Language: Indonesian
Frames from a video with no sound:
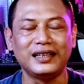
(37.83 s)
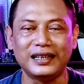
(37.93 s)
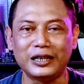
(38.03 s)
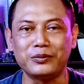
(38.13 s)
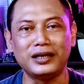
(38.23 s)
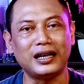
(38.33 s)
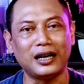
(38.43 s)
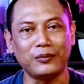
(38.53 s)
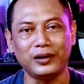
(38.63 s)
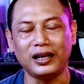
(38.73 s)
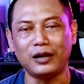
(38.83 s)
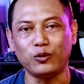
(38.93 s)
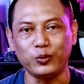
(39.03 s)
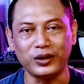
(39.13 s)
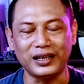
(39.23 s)
ingin mendalami
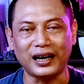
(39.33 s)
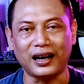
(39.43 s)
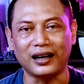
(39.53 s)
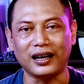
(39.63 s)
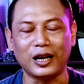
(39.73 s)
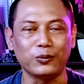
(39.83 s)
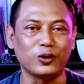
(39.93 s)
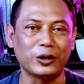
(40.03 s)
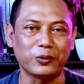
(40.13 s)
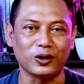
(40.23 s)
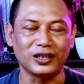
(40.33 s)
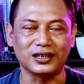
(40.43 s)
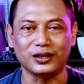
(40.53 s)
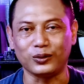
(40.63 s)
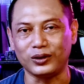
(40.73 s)
ilmu pikiran, ilmu
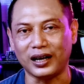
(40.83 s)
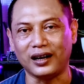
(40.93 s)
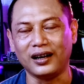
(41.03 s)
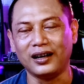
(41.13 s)
hipnotis tentunya.